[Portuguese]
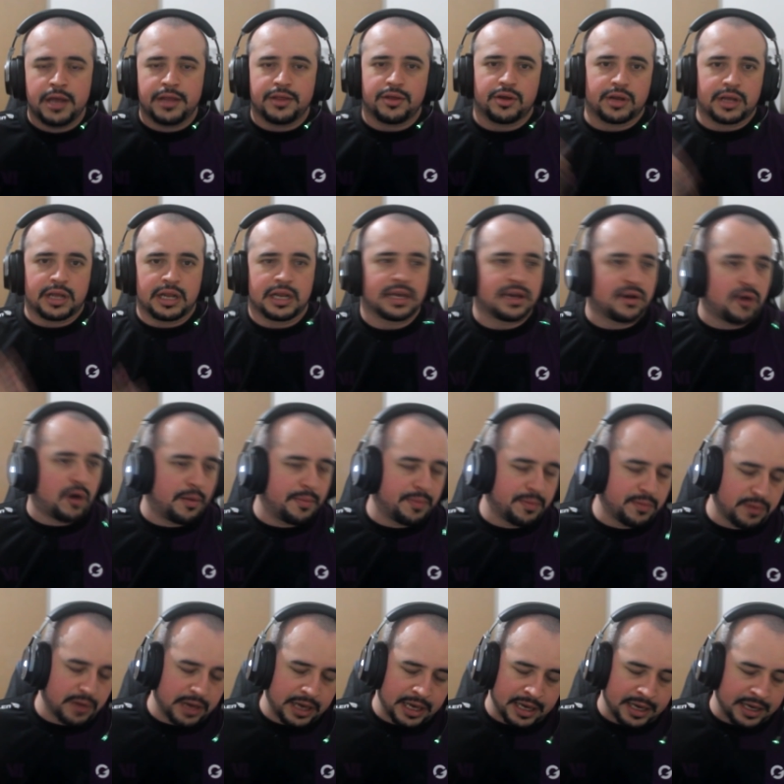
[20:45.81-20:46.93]
tem hora que ele
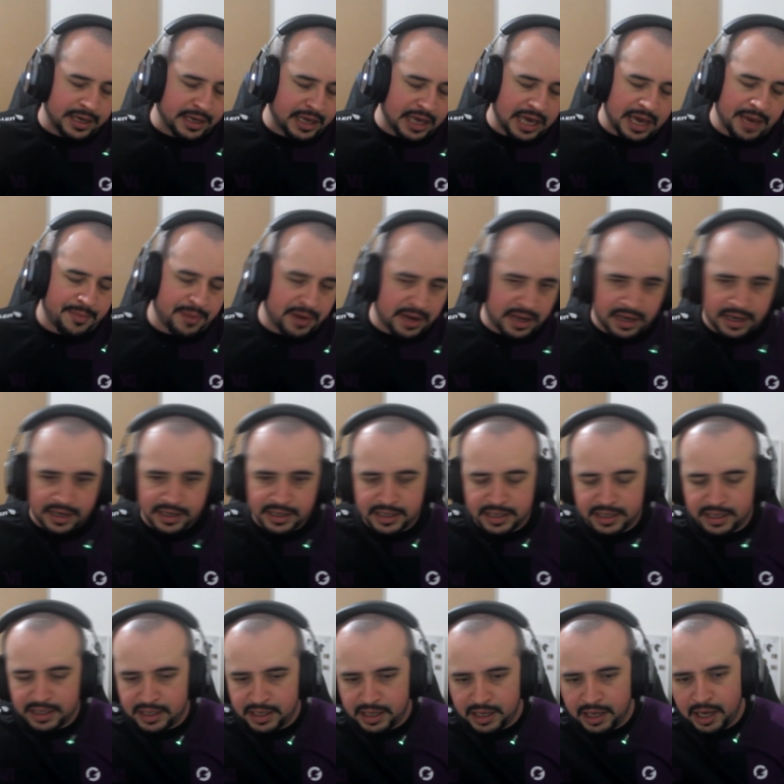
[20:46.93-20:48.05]
é, quebra
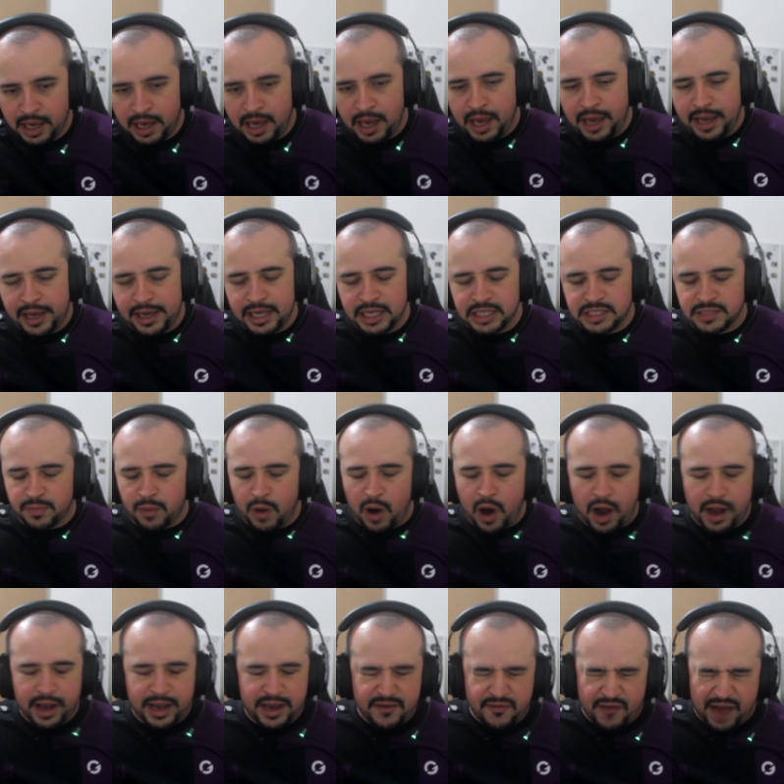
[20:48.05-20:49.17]
e
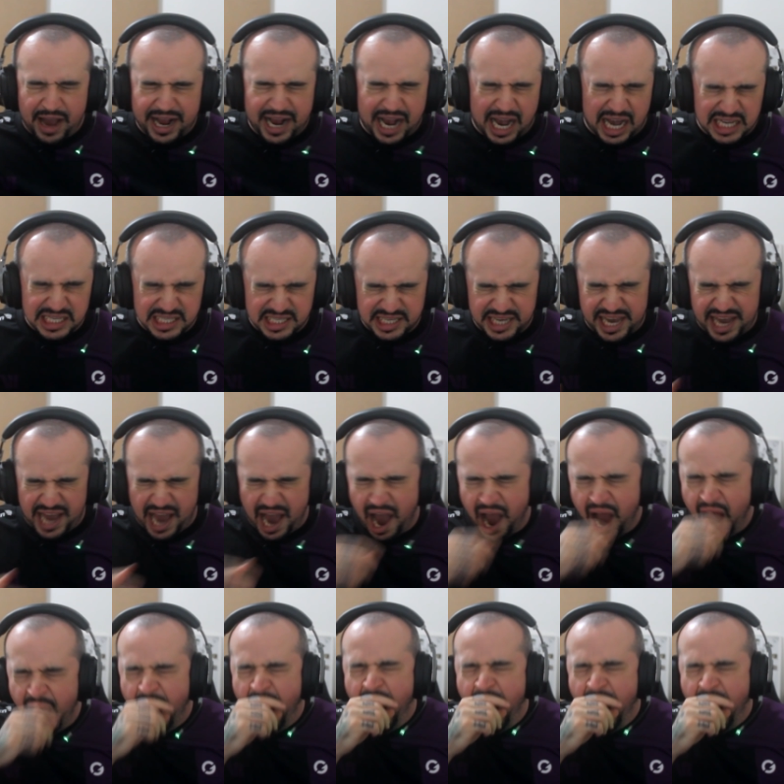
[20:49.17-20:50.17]
esmoca e vai casinha.